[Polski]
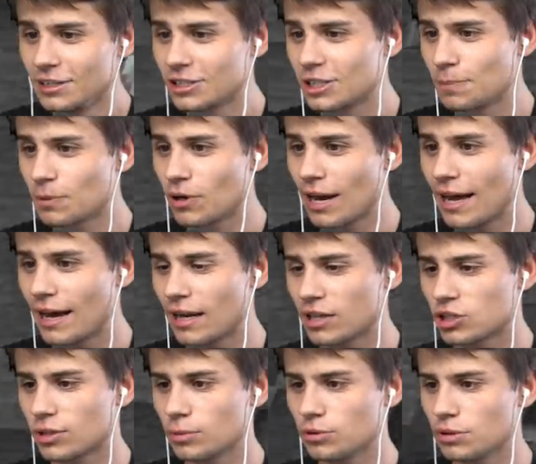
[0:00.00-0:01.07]
Szybko, ej, ale
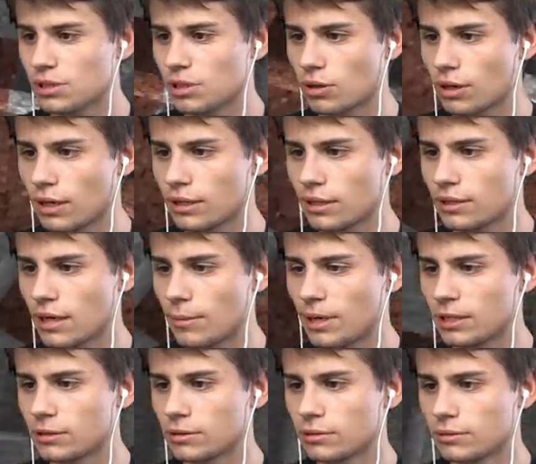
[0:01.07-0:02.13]
Jezu. czemu tu jest tylko jeden diament?